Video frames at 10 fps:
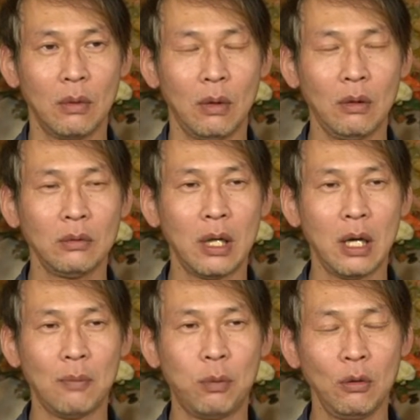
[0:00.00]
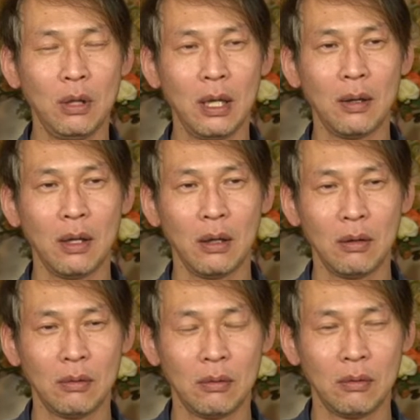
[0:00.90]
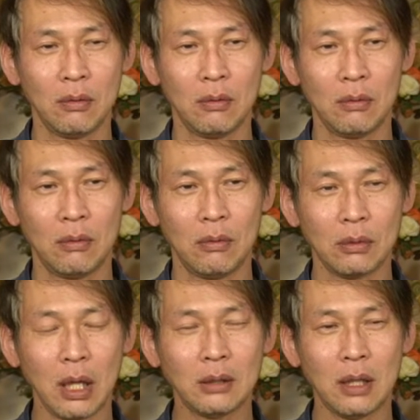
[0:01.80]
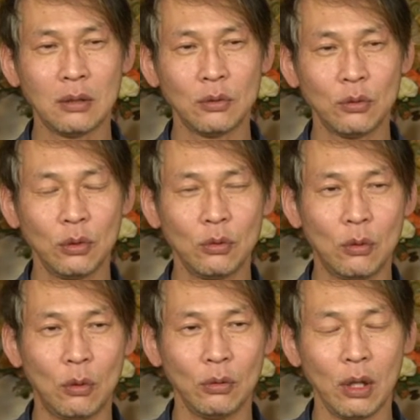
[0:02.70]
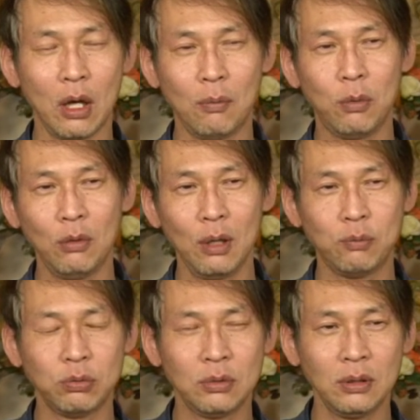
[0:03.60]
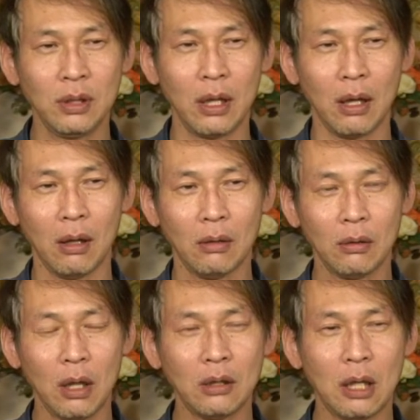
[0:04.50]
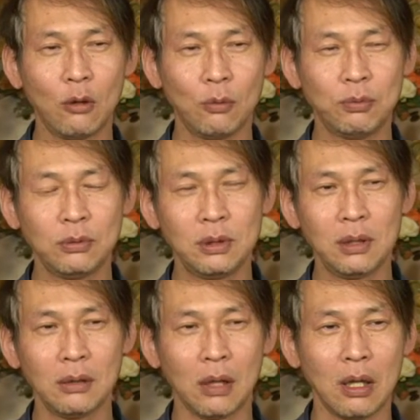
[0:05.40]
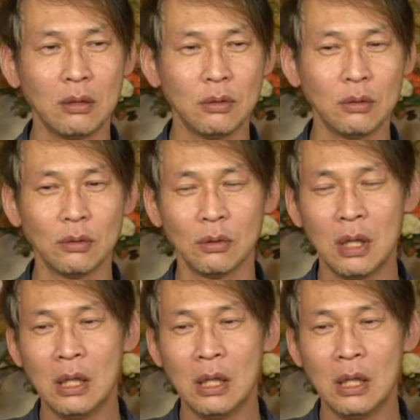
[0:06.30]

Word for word: 어, 내가 본래 깨달을 수 있고, 내가 본래 부처인데 깨닫고 부처가 되는 거는